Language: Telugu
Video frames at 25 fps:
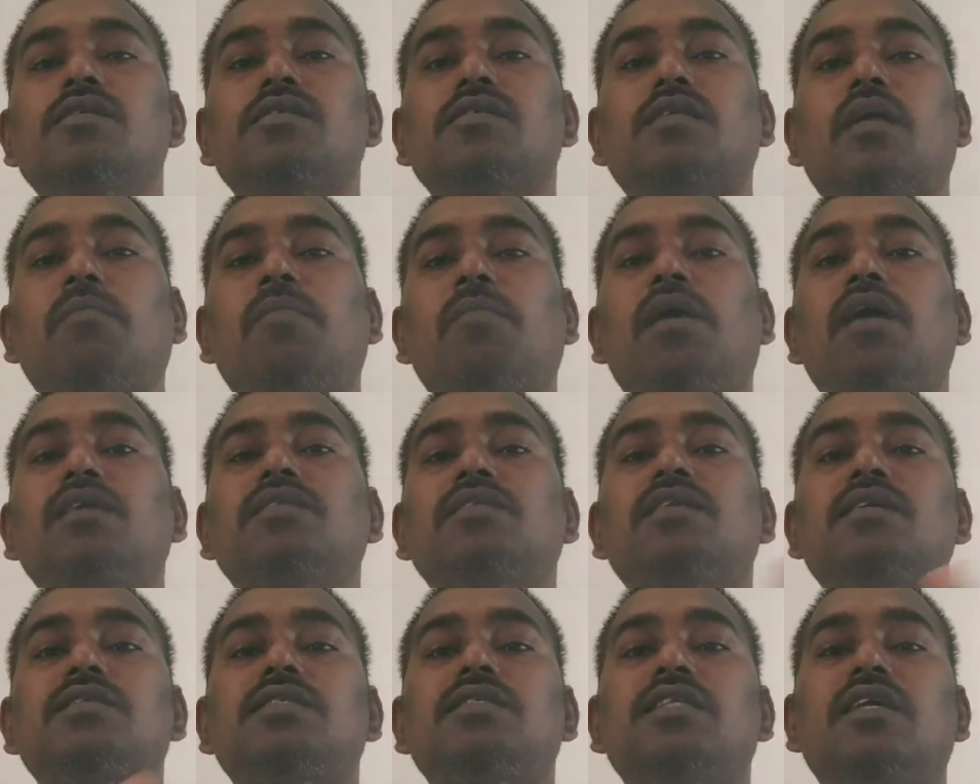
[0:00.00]

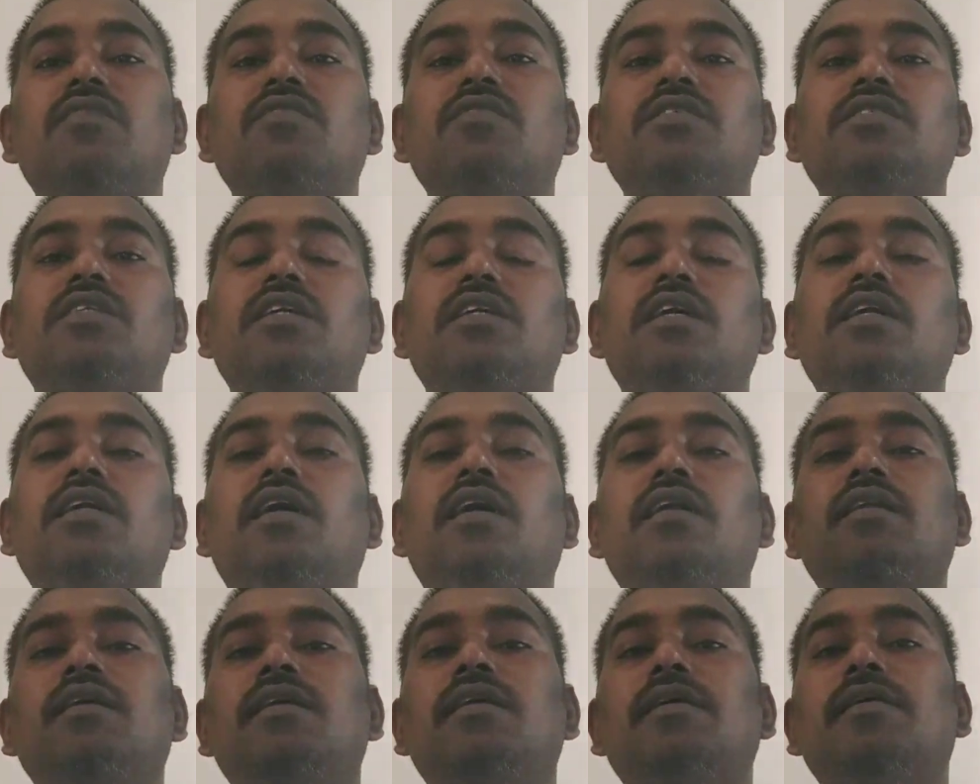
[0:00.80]
సమాజ సేవ
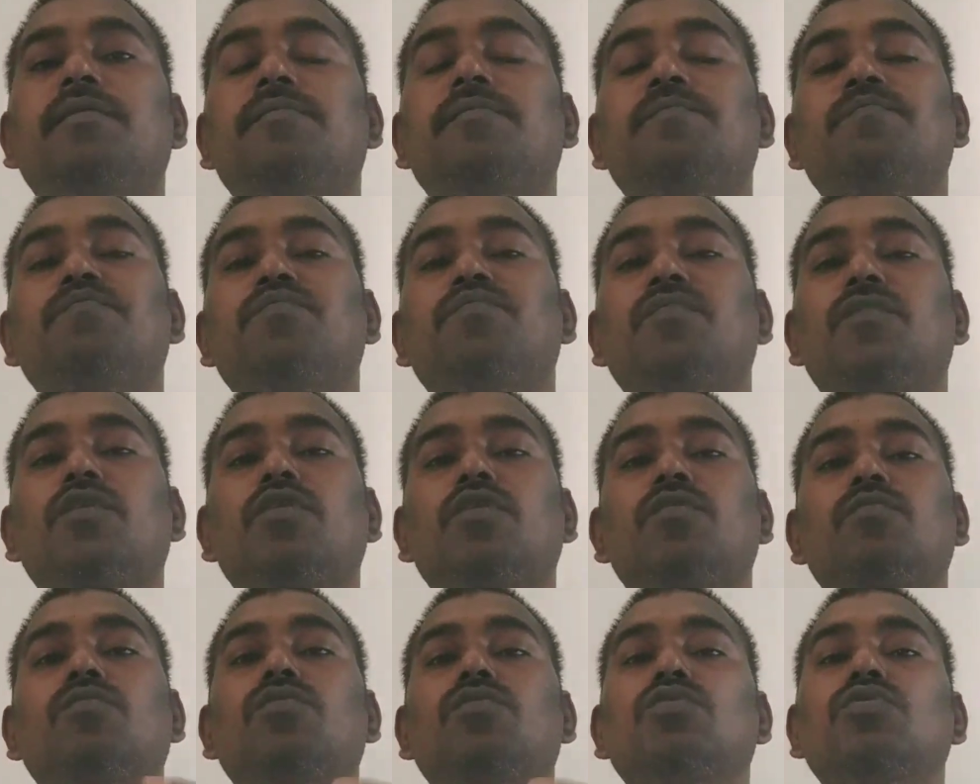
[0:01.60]
చేయడానికి
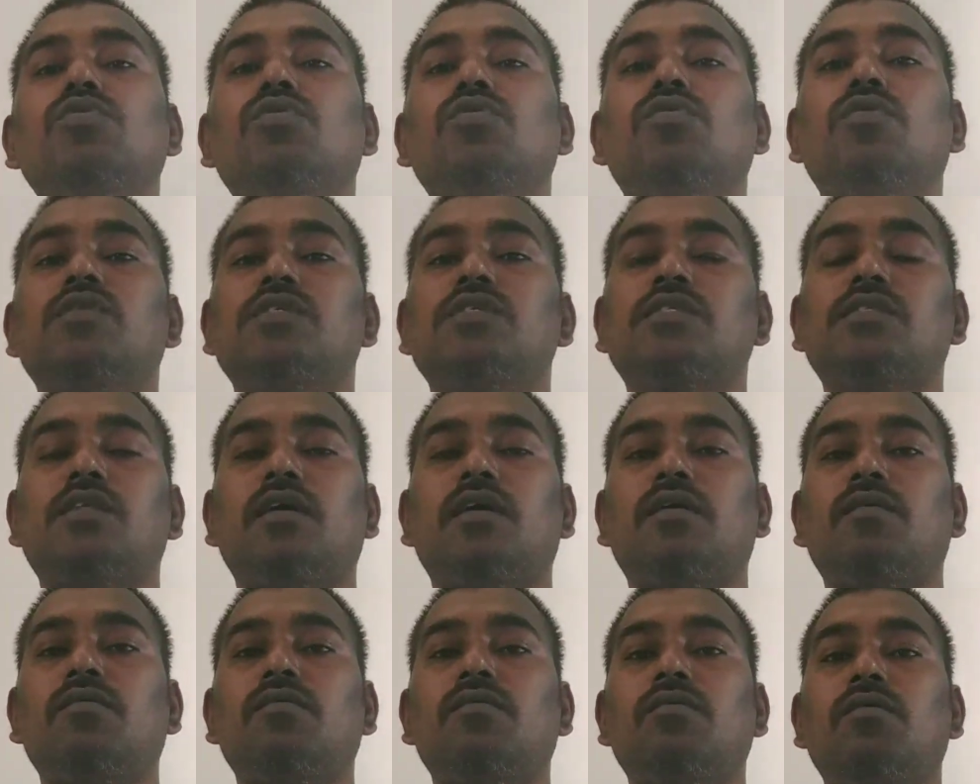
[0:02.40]
ముందుకు
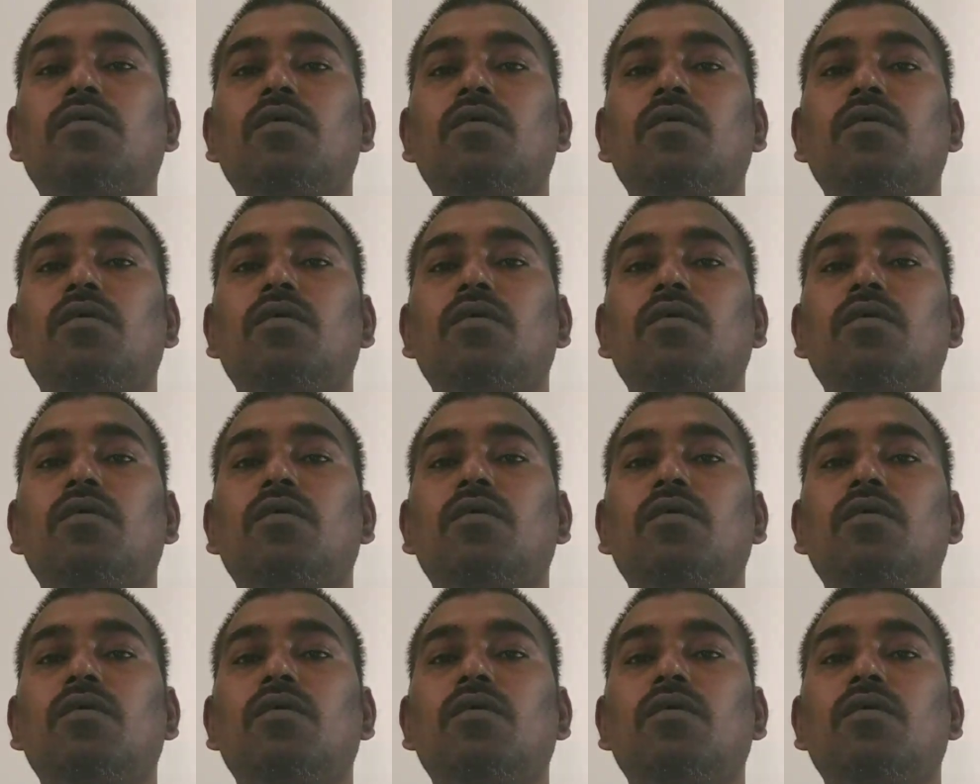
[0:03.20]
వస్తారు